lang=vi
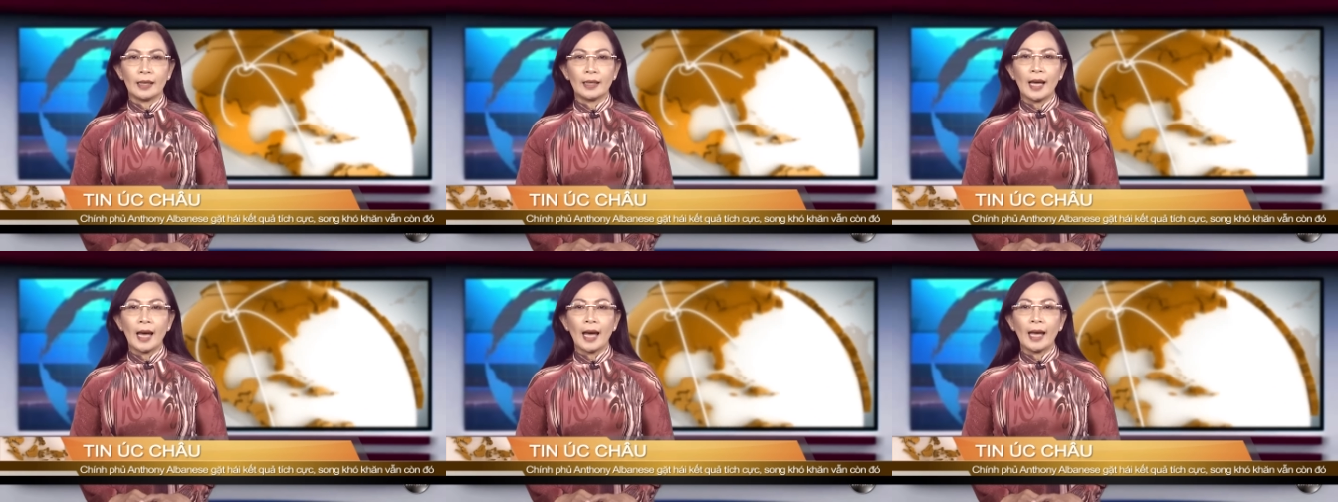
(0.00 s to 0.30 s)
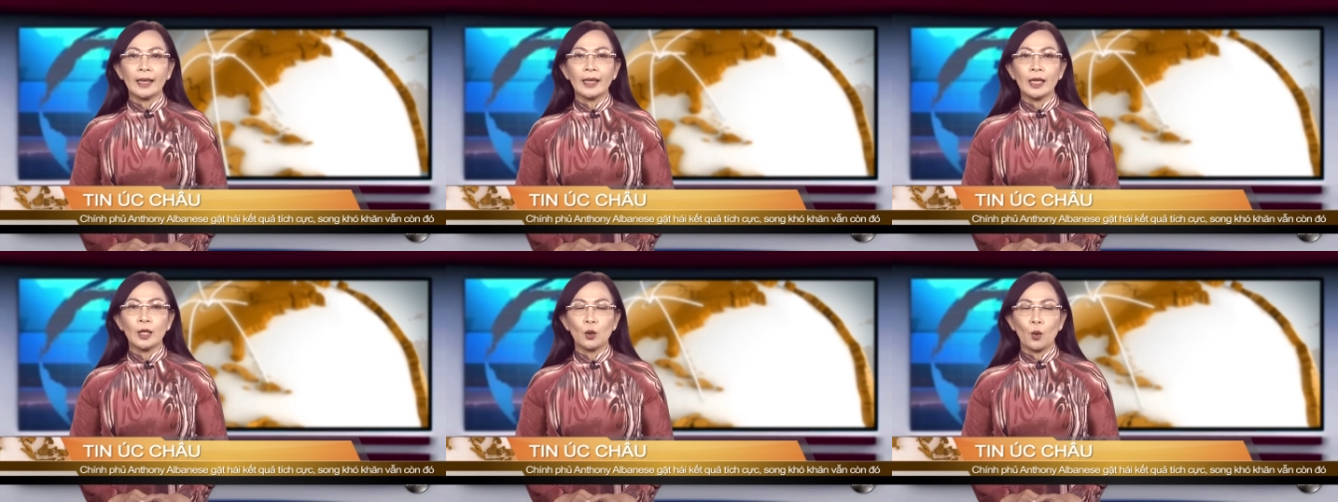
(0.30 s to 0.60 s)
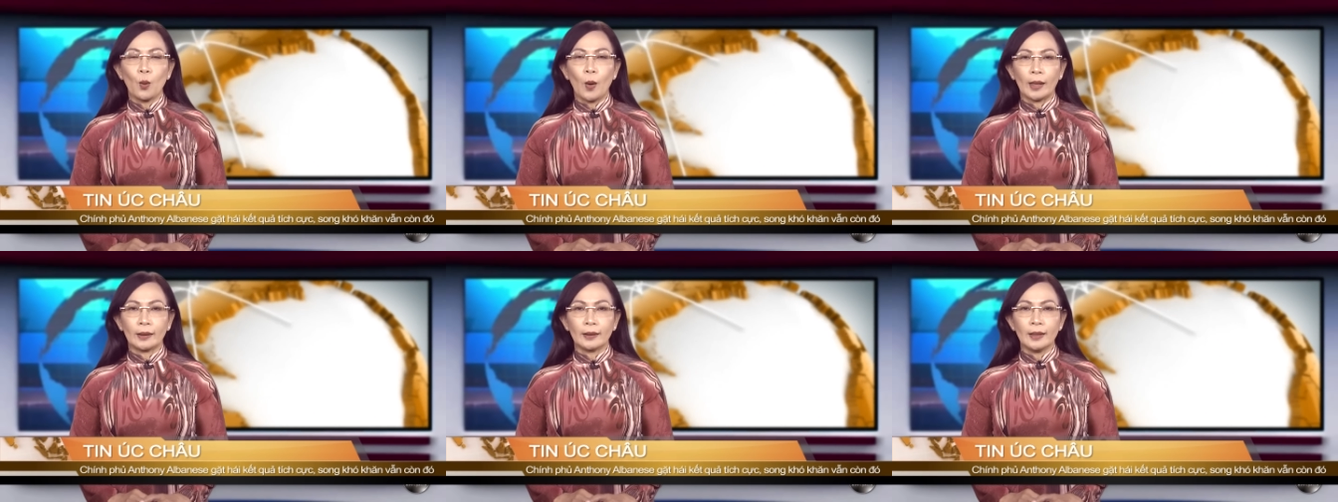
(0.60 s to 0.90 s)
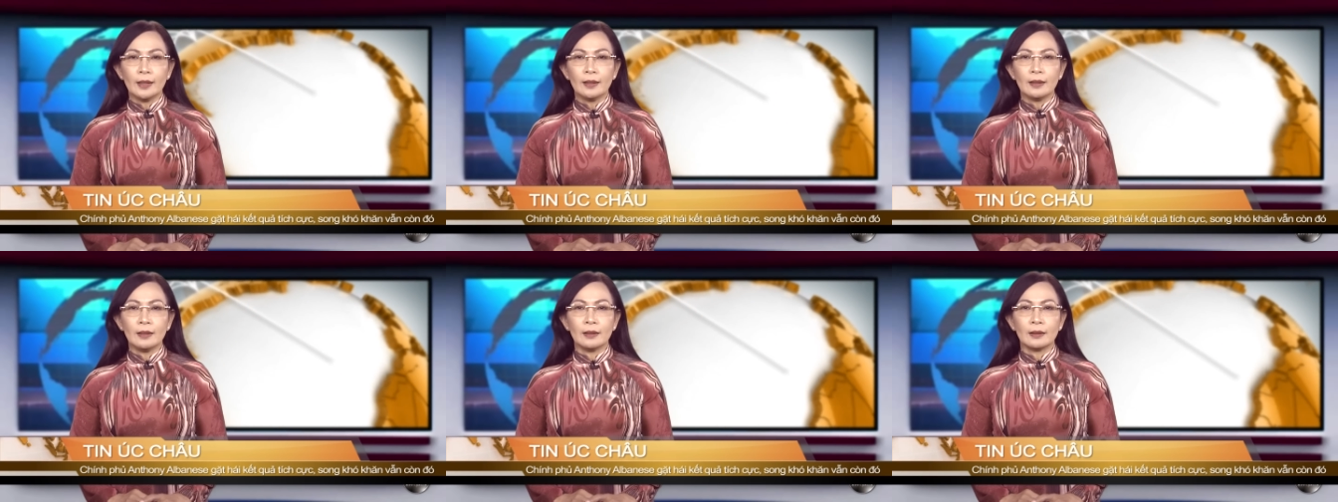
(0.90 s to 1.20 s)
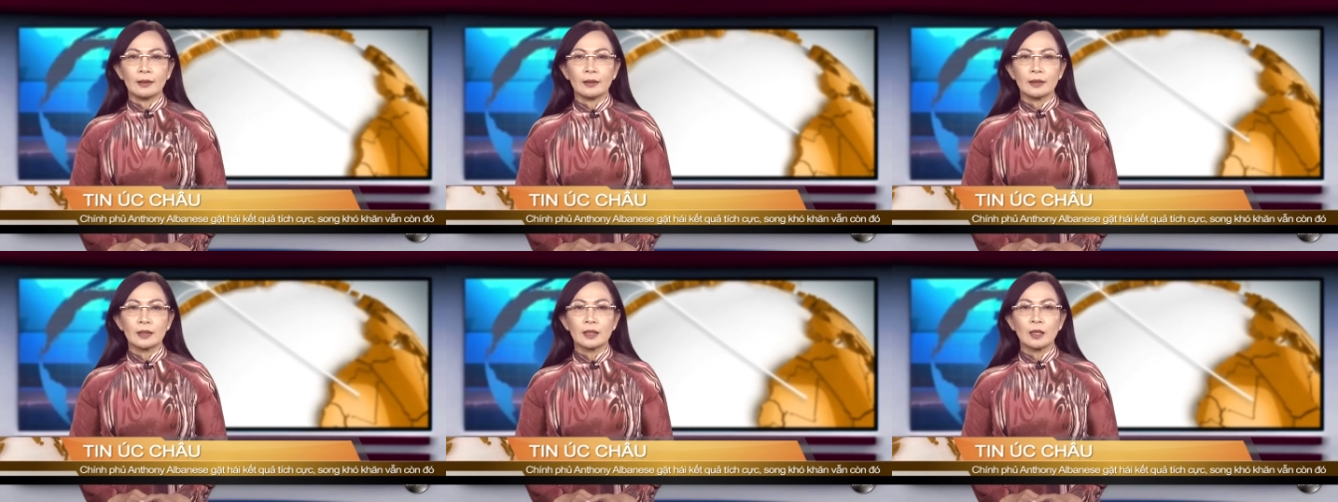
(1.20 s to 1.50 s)
gặt hái kết quả tích
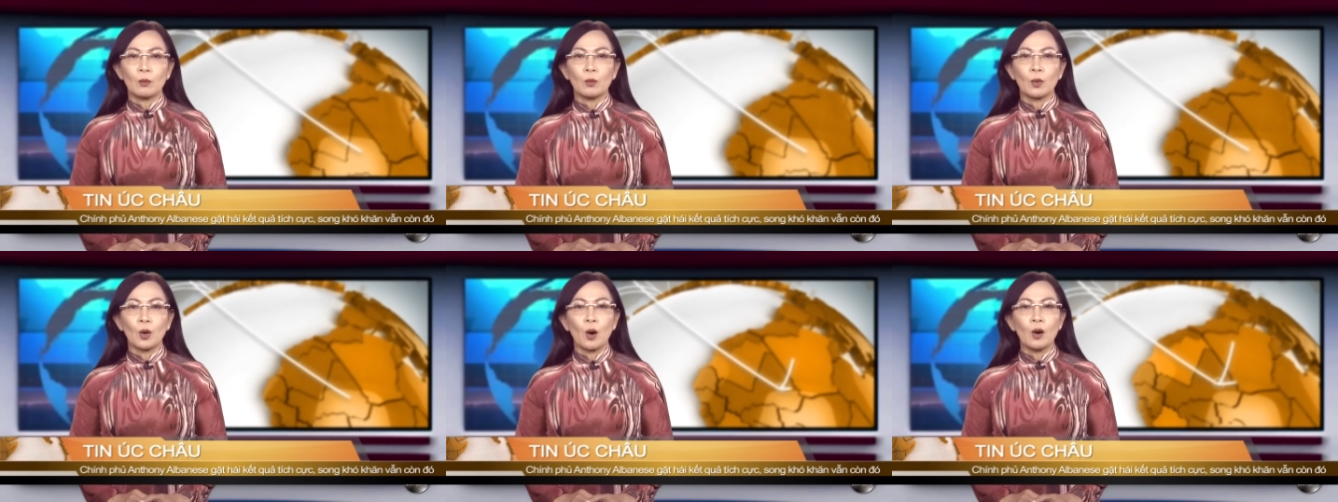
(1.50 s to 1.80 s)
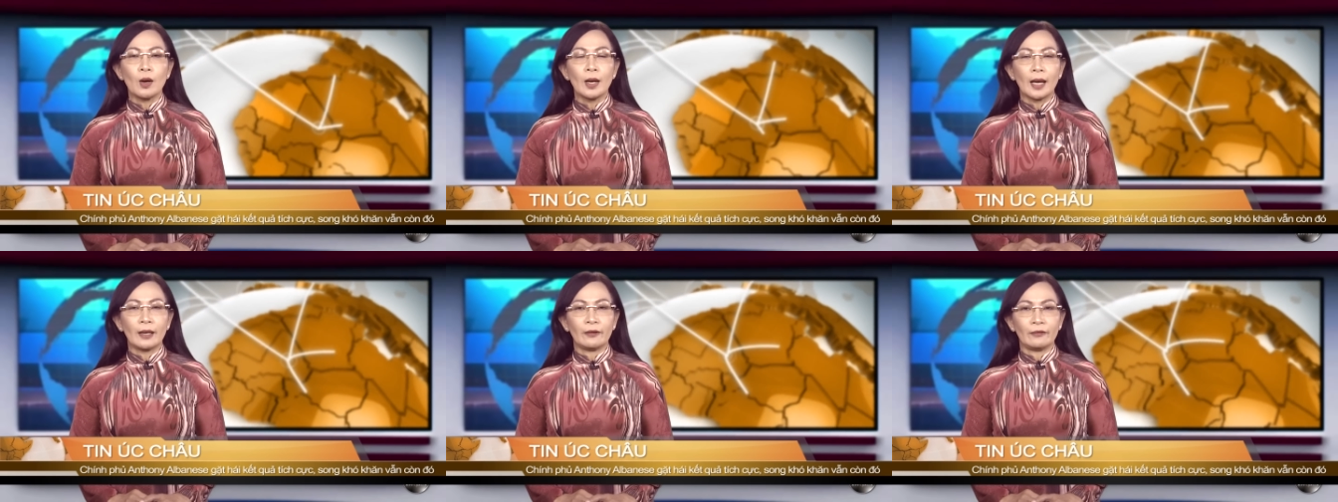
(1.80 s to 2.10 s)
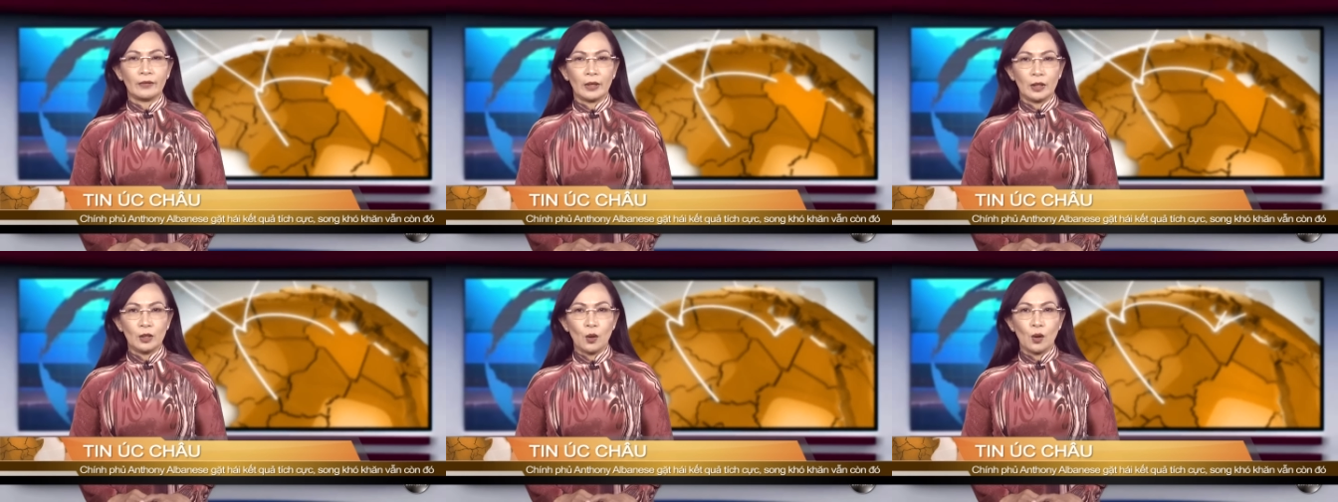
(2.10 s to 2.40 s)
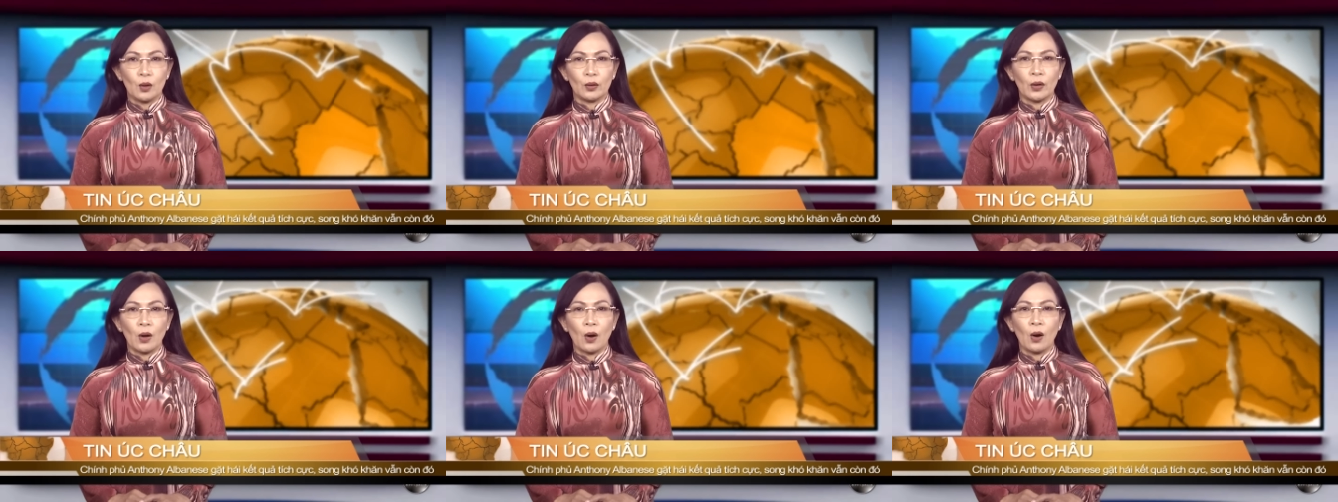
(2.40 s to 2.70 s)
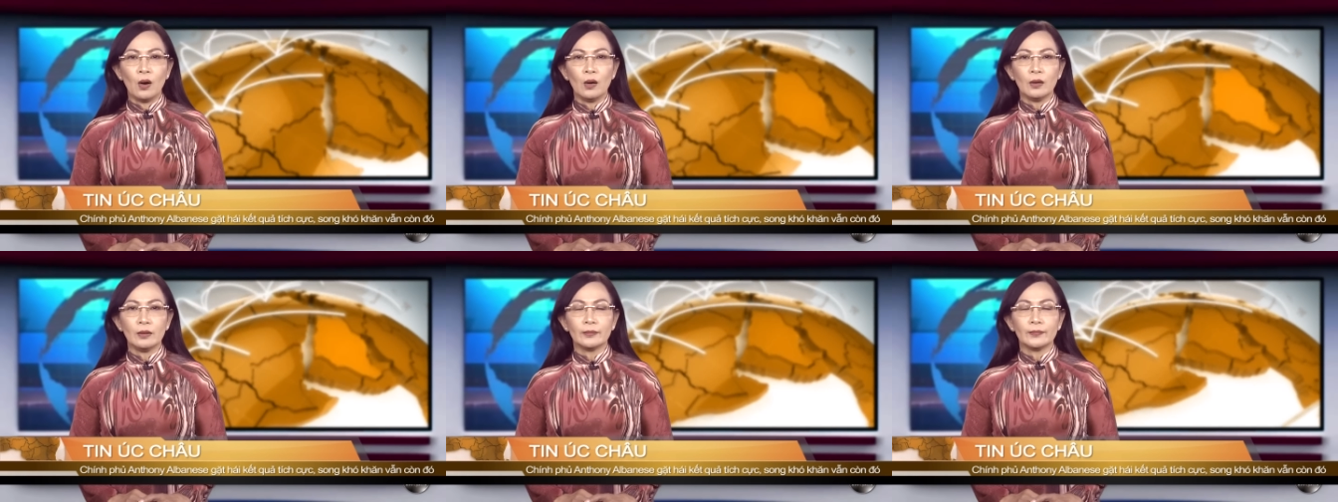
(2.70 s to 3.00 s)
cực, song khó khăn vẫn còn
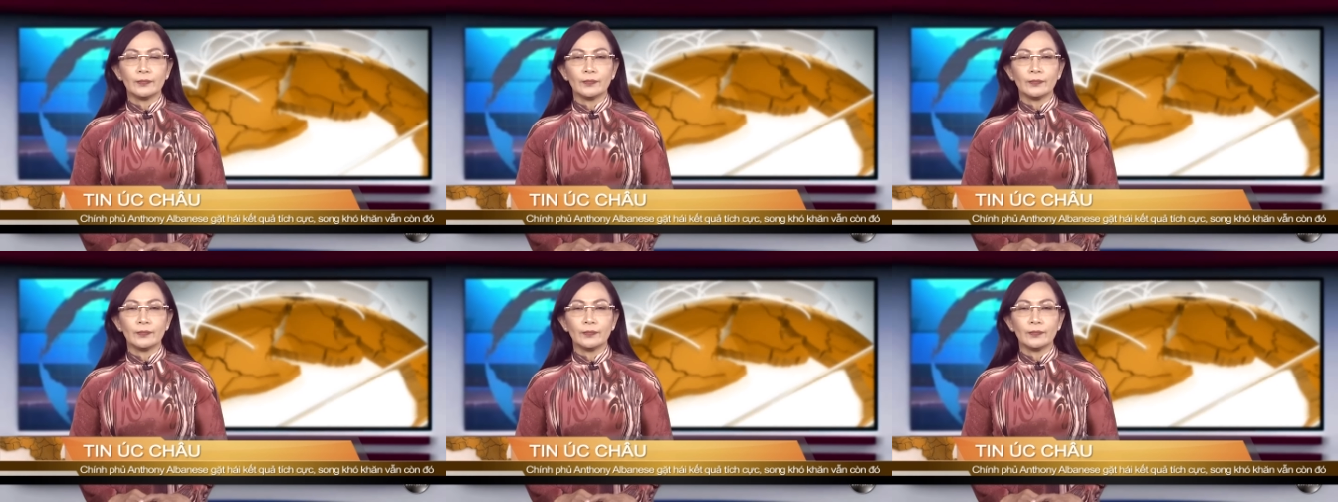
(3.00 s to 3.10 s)
đó.